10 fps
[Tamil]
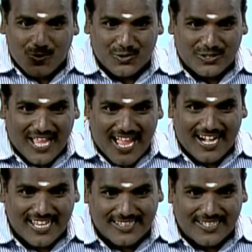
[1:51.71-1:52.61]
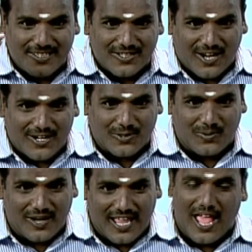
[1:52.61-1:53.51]
குத்தாளத்து
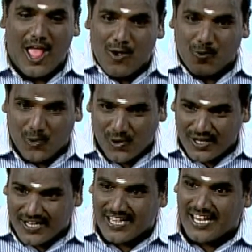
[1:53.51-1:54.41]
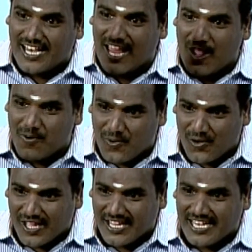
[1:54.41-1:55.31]
காட்டுக்குள்ள குரங்கு எல்லாம்
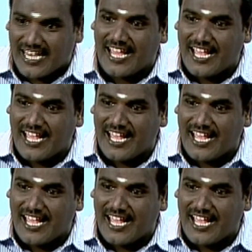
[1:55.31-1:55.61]
உடையில